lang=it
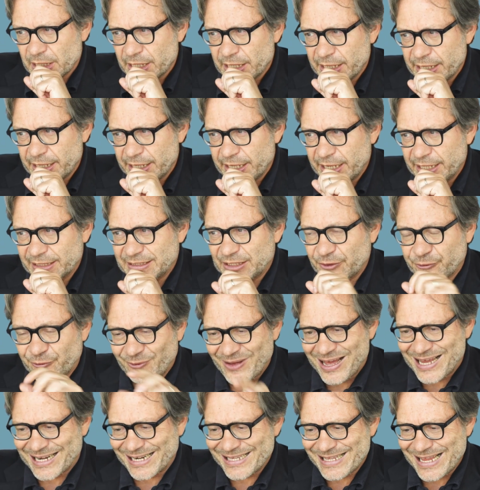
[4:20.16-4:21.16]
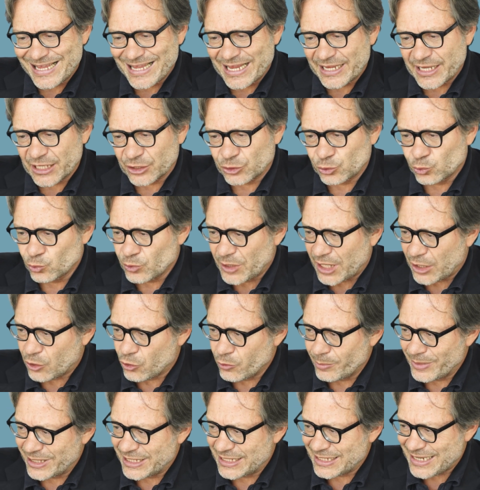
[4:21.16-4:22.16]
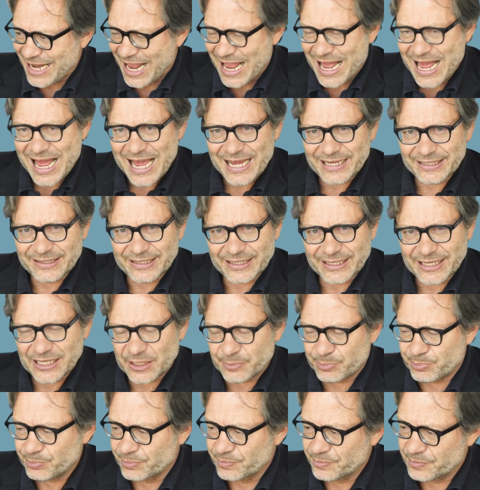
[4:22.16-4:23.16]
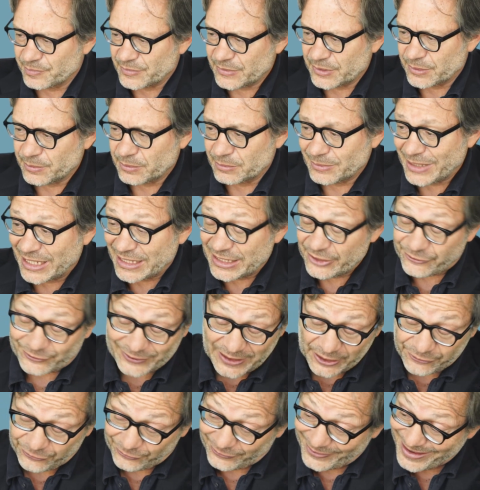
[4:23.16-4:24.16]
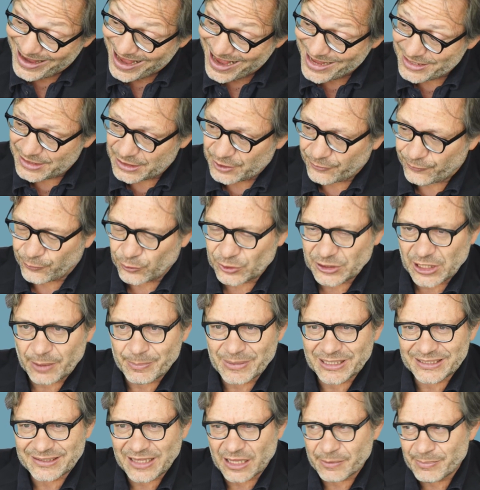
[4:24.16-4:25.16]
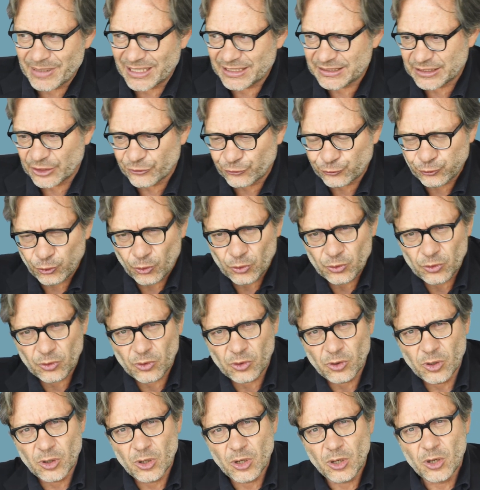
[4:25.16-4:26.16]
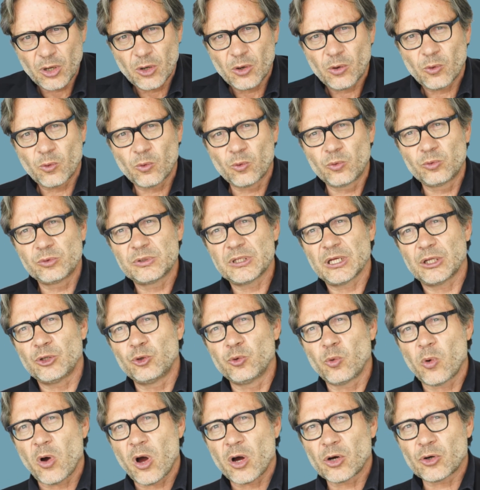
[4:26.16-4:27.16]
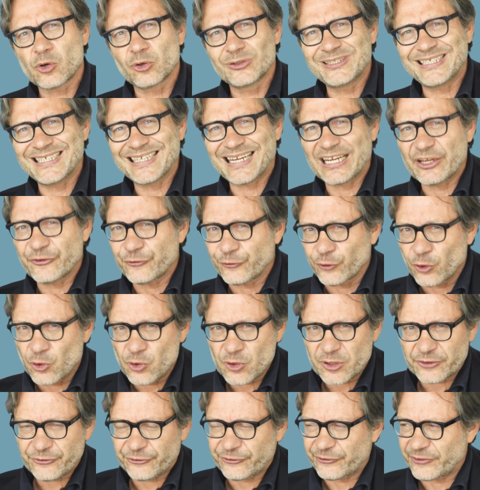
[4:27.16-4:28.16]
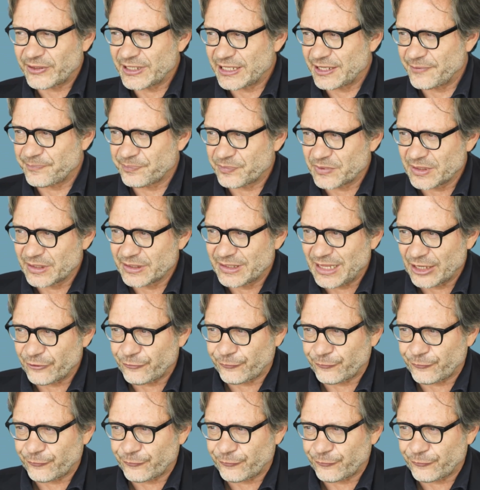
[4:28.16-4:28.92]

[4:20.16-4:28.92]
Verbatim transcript: eh, e di fare della natura, come dirà Heidegger mm, negli stessi anni, fondamentalmente solo un luogo di risorse da